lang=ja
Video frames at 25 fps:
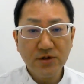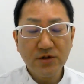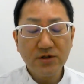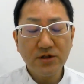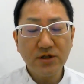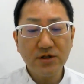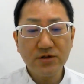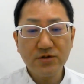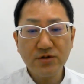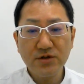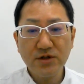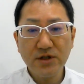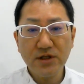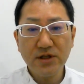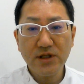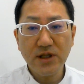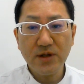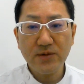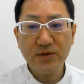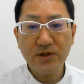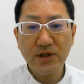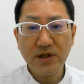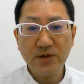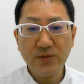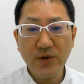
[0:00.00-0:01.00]
で、それで
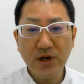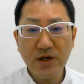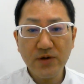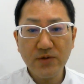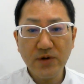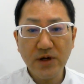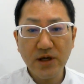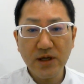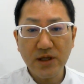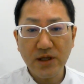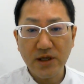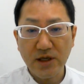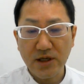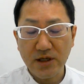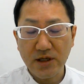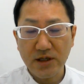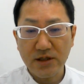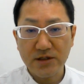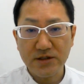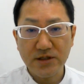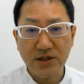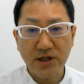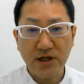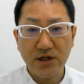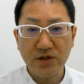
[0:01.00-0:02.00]
ダメな場合は、
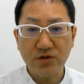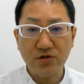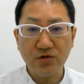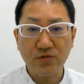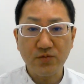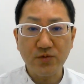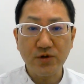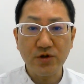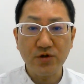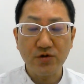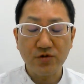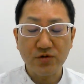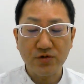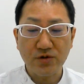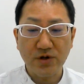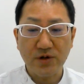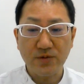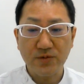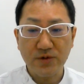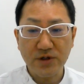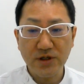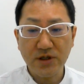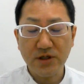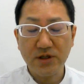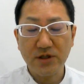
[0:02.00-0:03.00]
えー、セカンドオピニオンとかもね、